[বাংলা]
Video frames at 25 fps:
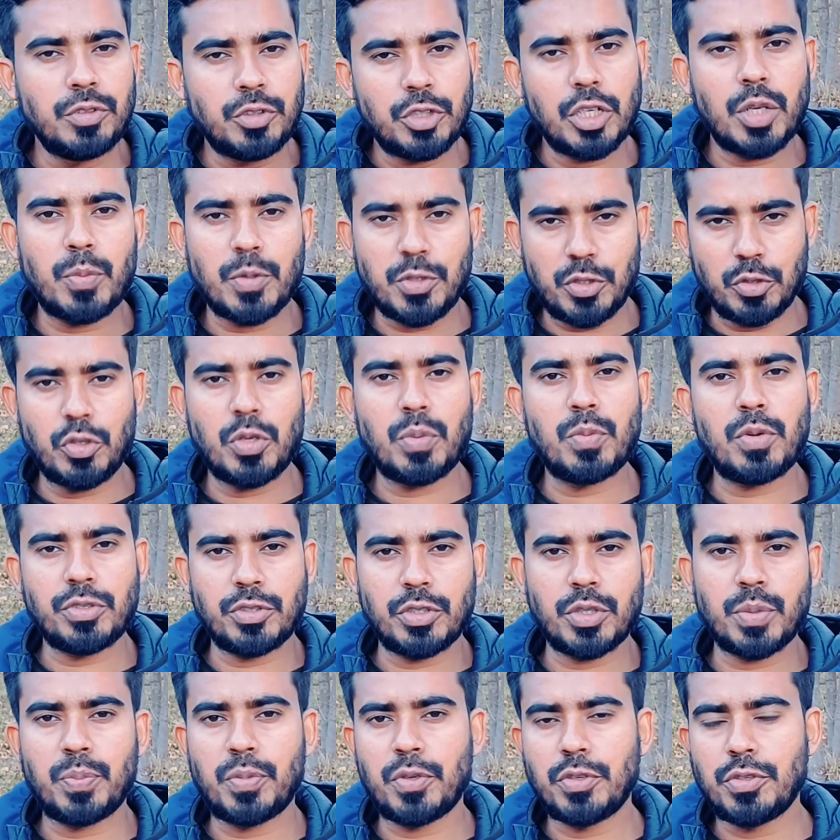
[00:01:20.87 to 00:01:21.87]
সর্বোচ্চ দুই
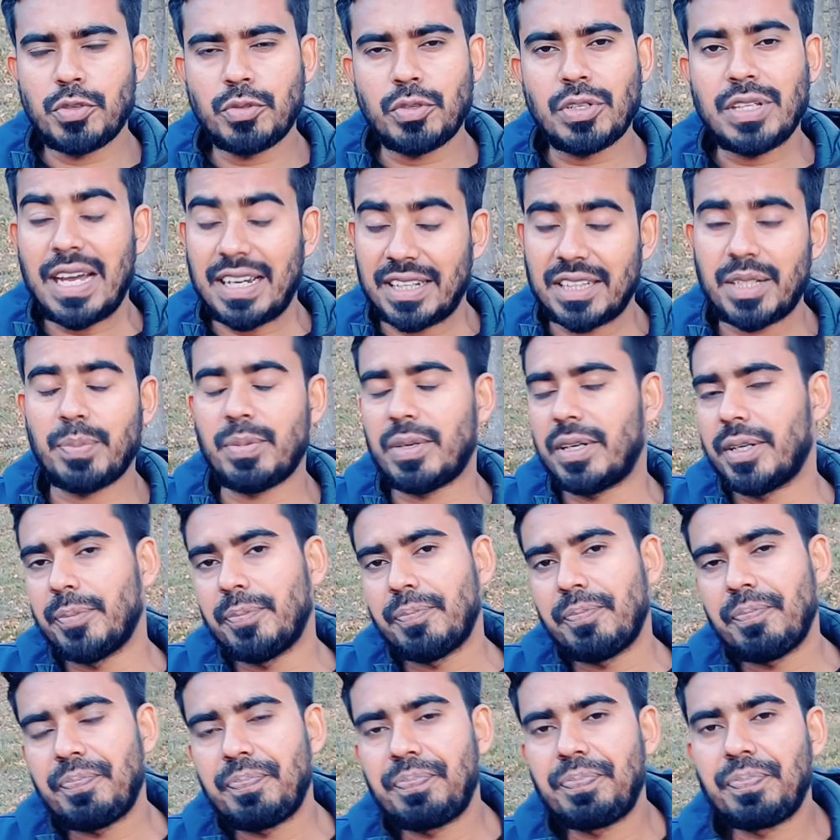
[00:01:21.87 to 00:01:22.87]
বছর পর্যন্ত থাকতে পারে
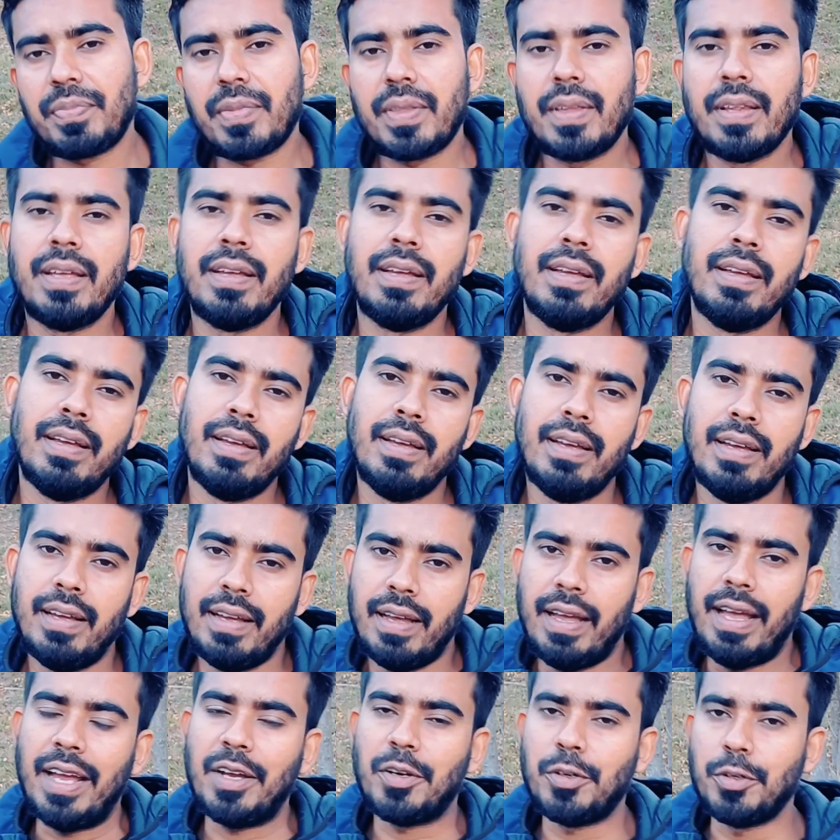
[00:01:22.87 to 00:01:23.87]

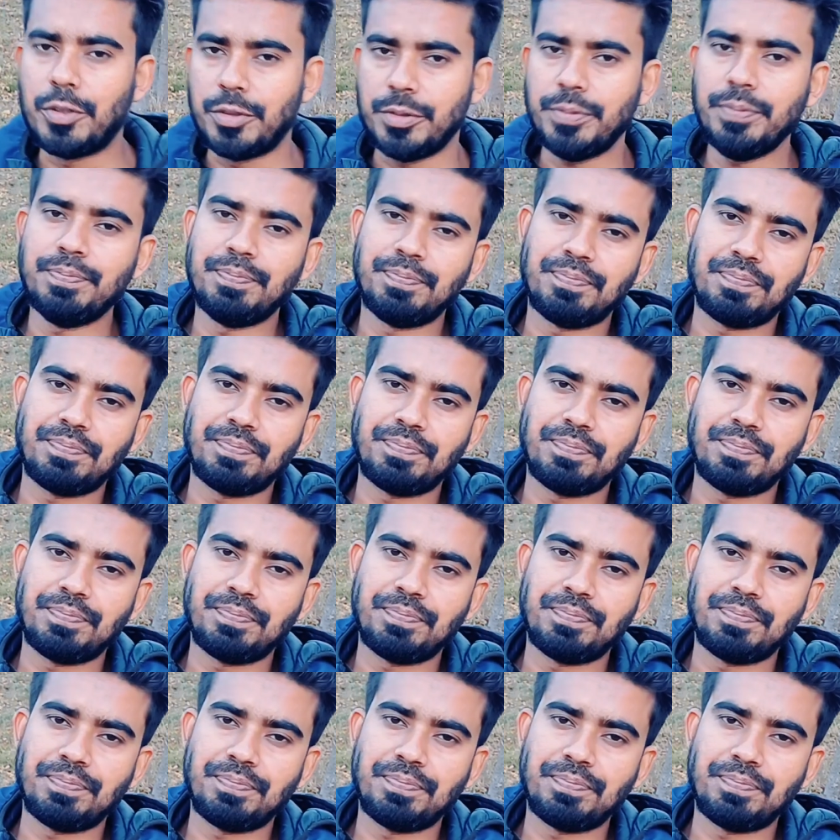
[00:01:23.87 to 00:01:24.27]
এখন